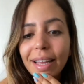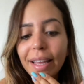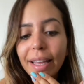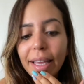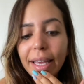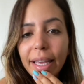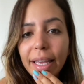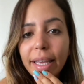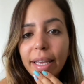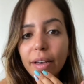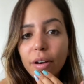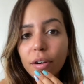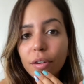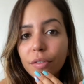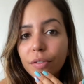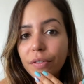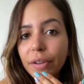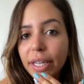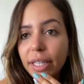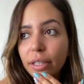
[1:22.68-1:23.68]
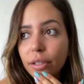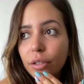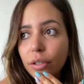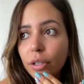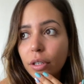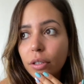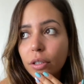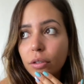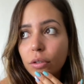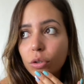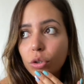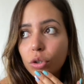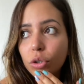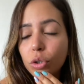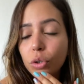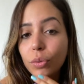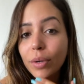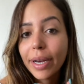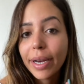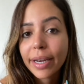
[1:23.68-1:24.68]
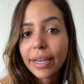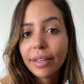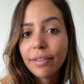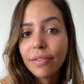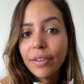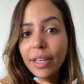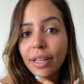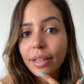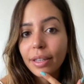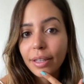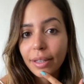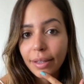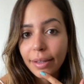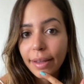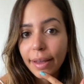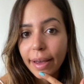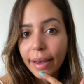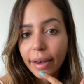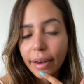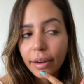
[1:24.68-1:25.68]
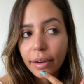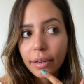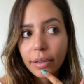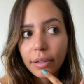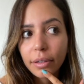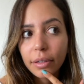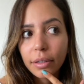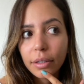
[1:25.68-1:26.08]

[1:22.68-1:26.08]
Et en fait, je suis arrivée hier.